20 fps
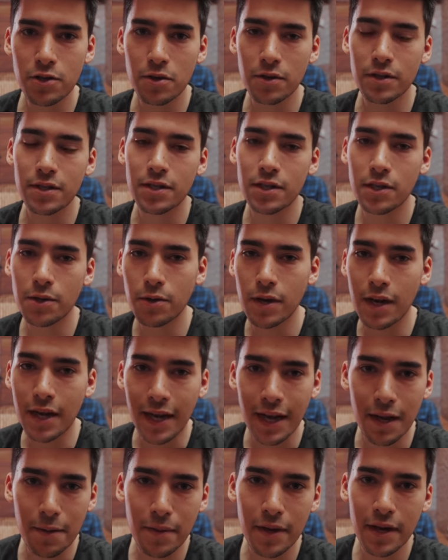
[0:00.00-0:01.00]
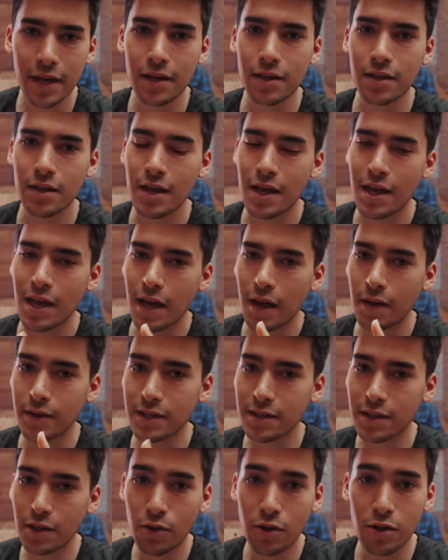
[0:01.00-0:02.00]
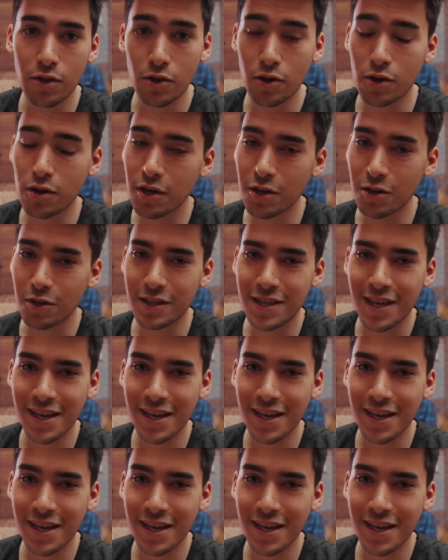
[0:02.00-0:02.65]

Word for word: yo a veces llevo la cámara, a veces tengo el drone y lo,